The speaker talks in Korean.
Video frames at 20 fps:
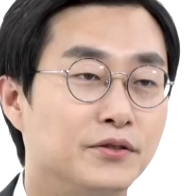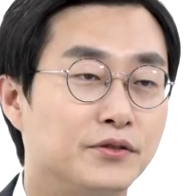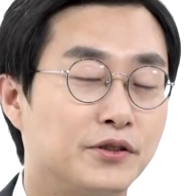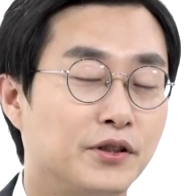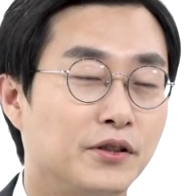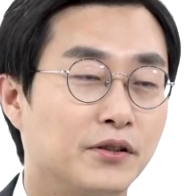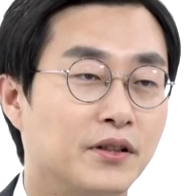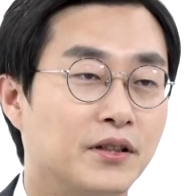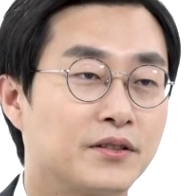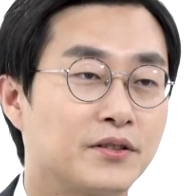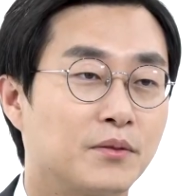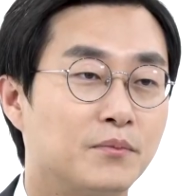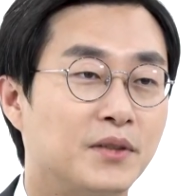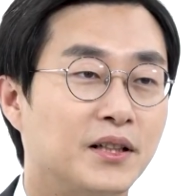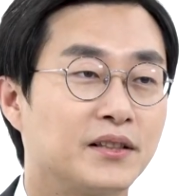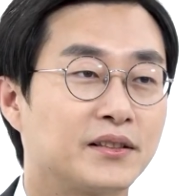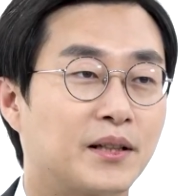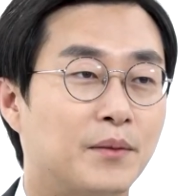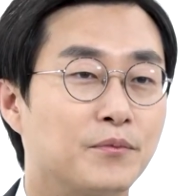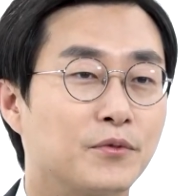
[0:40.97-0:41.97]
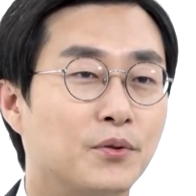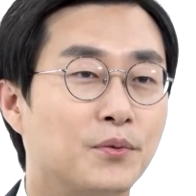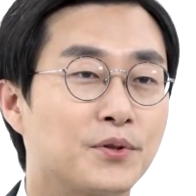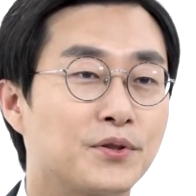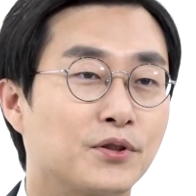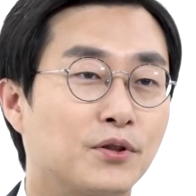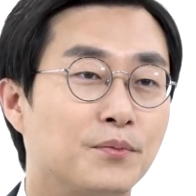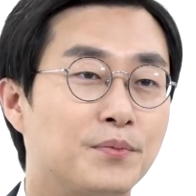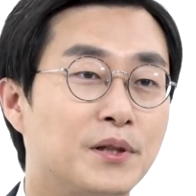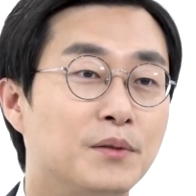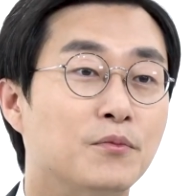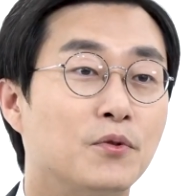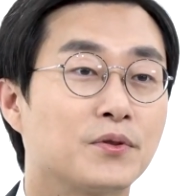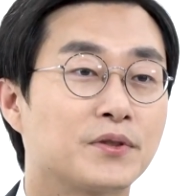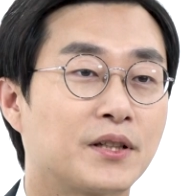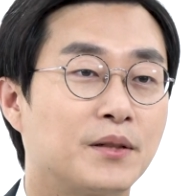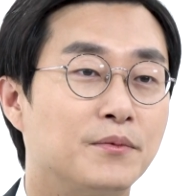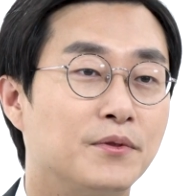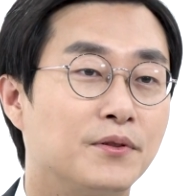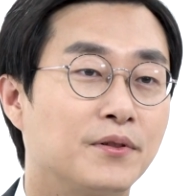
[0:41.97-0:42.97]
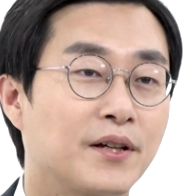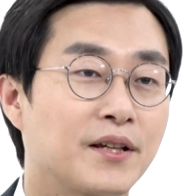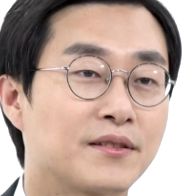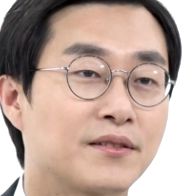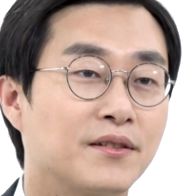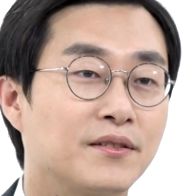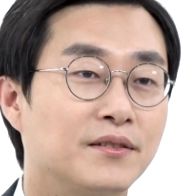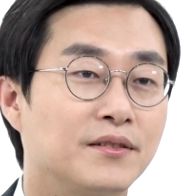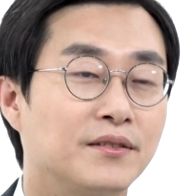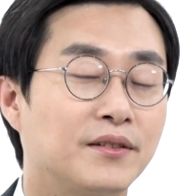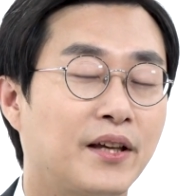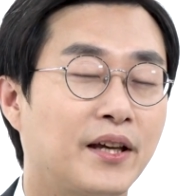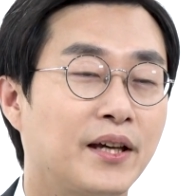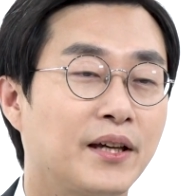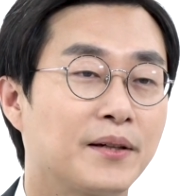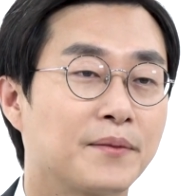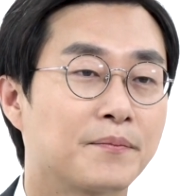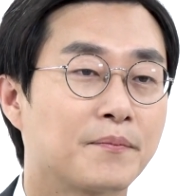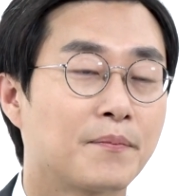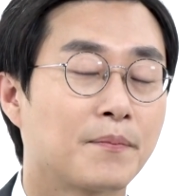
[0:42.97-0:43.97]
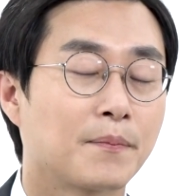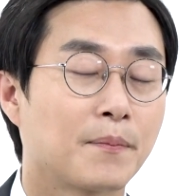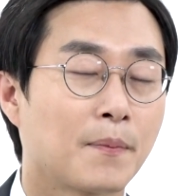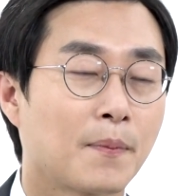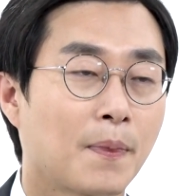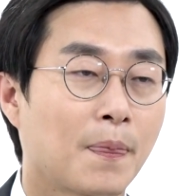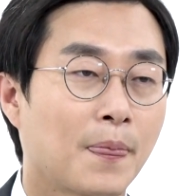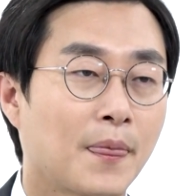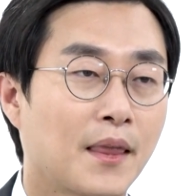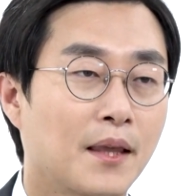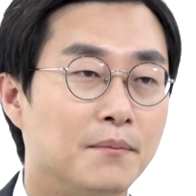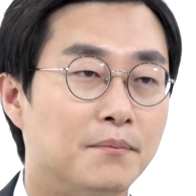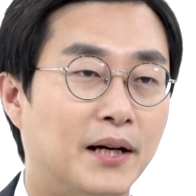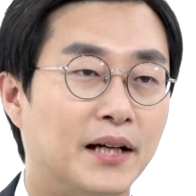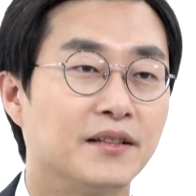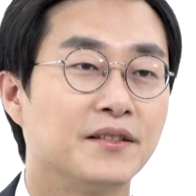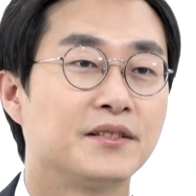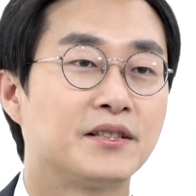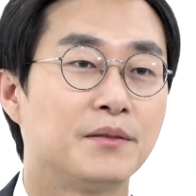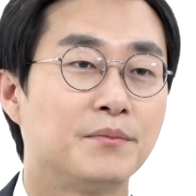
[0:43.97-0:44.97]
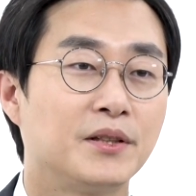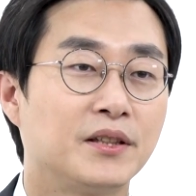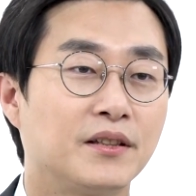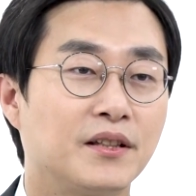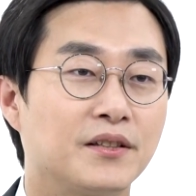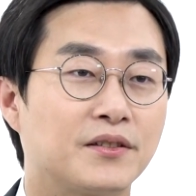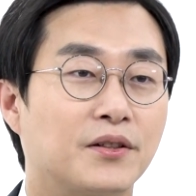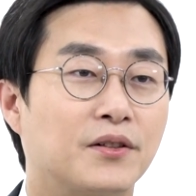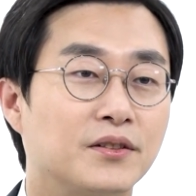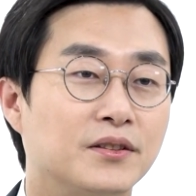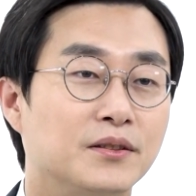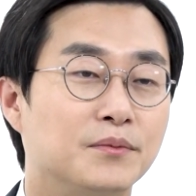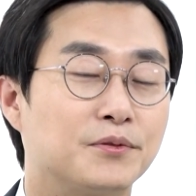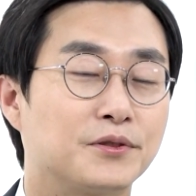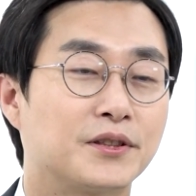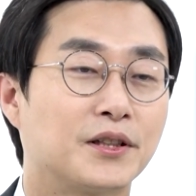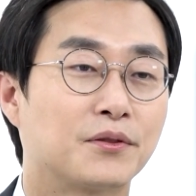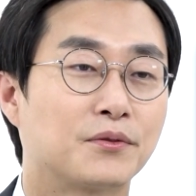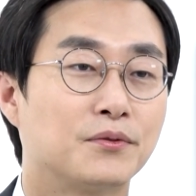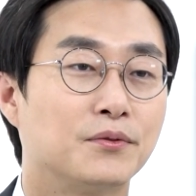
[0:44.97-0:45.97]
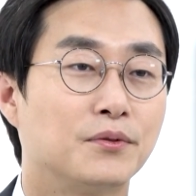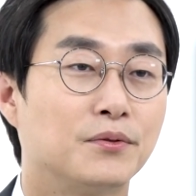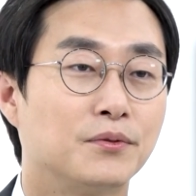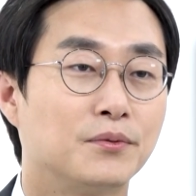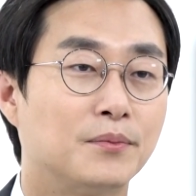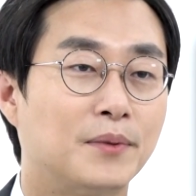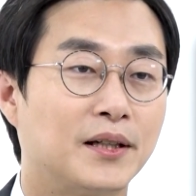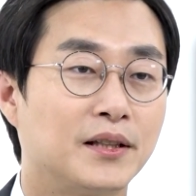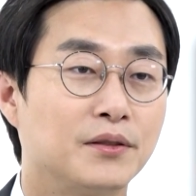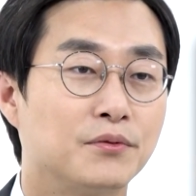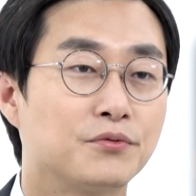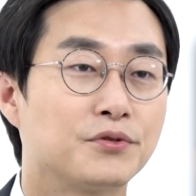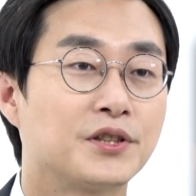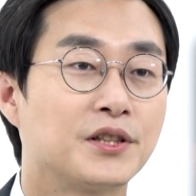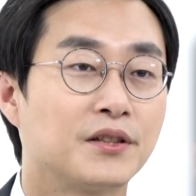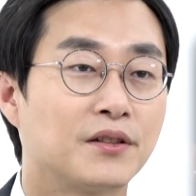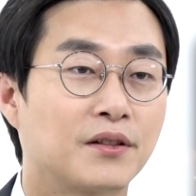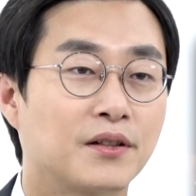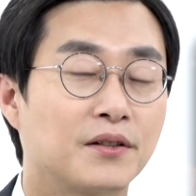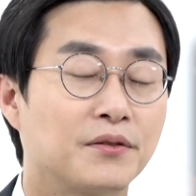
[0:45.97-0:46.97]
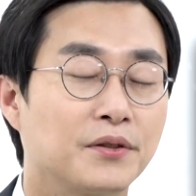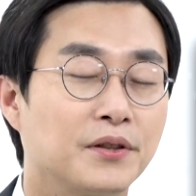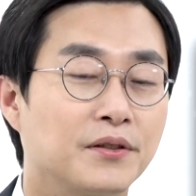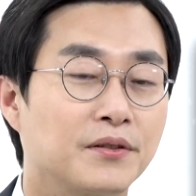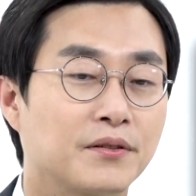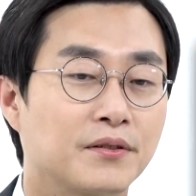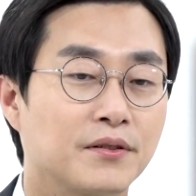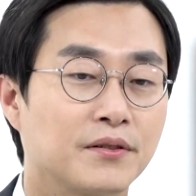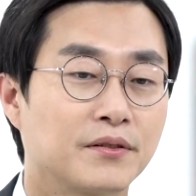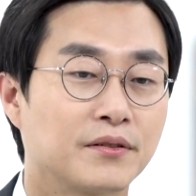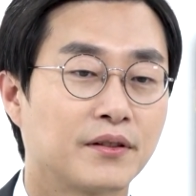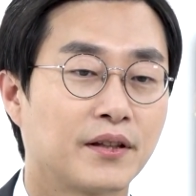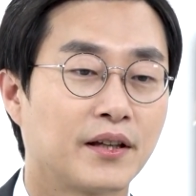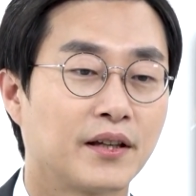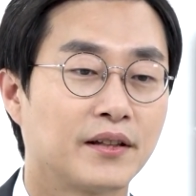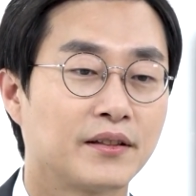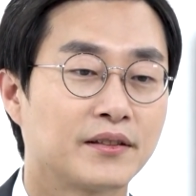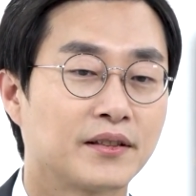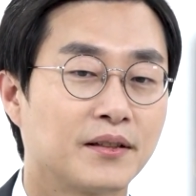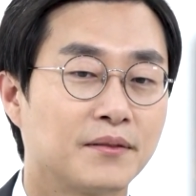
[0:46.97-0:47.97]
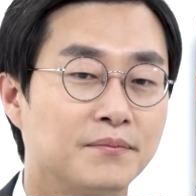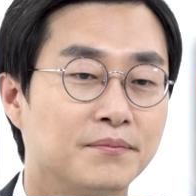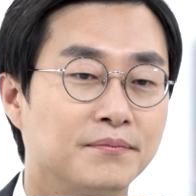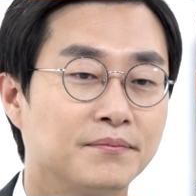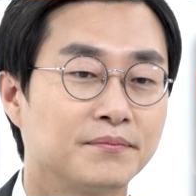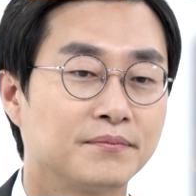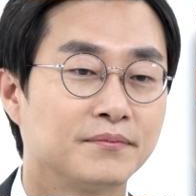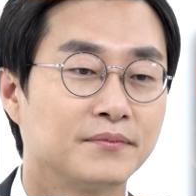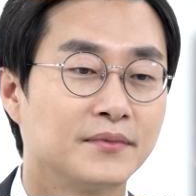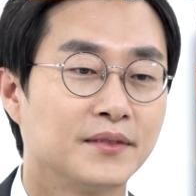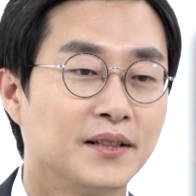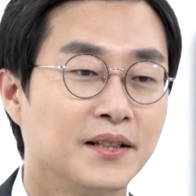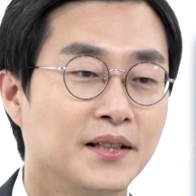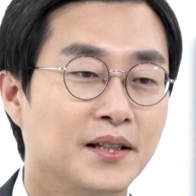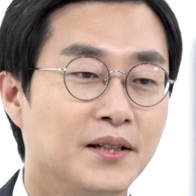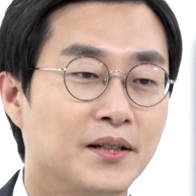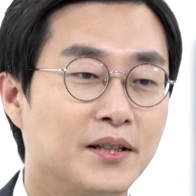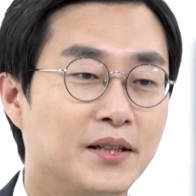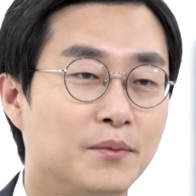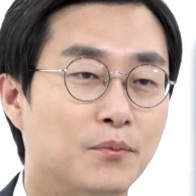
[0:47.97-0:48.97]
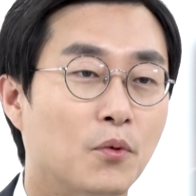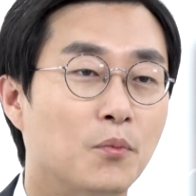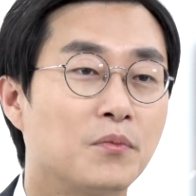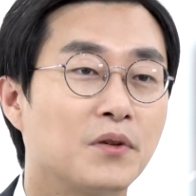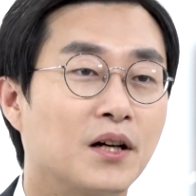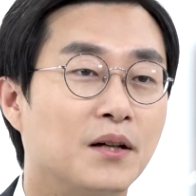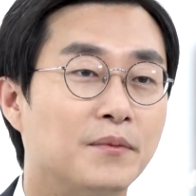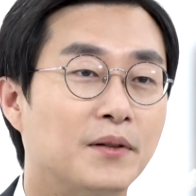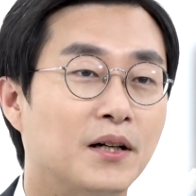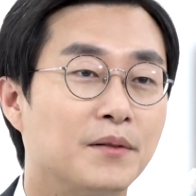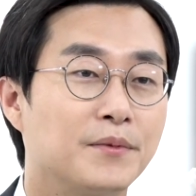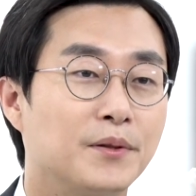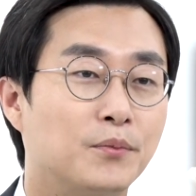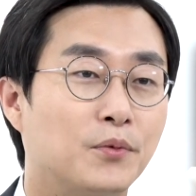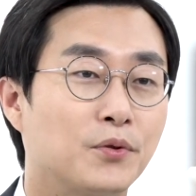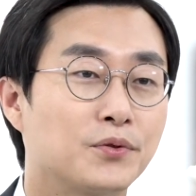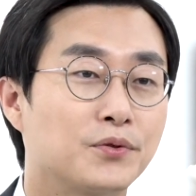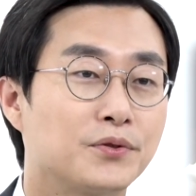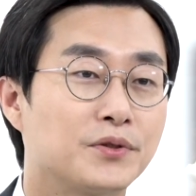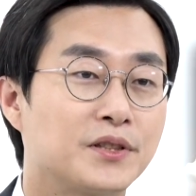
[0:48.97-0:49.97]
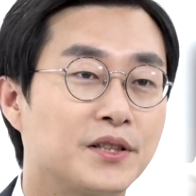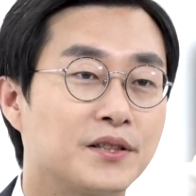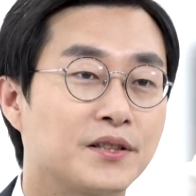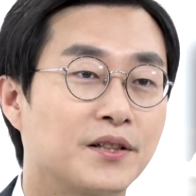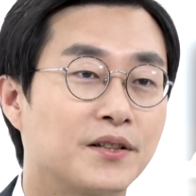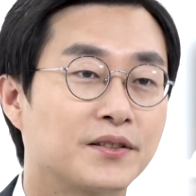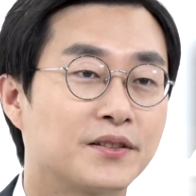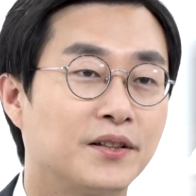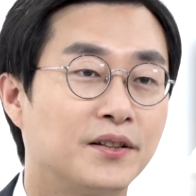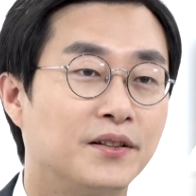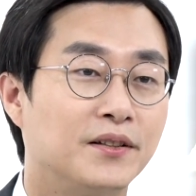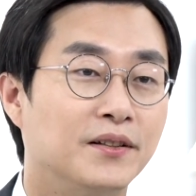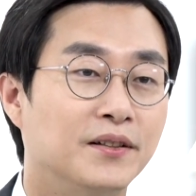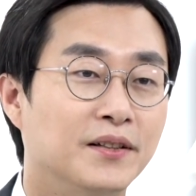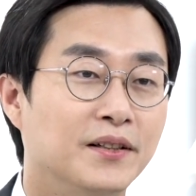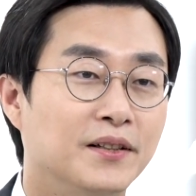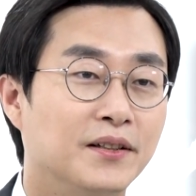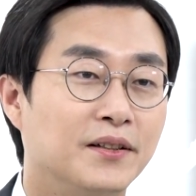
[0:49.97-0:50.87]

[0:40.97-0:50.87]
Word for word: 일주일간 정말 잠도 못 자고 비몽사몽 했었는데 많은 시민들이 저를 붙잡고 많이 우시더라고요. 그럴 때 참 이 몸과 마음이 모두 지쳐서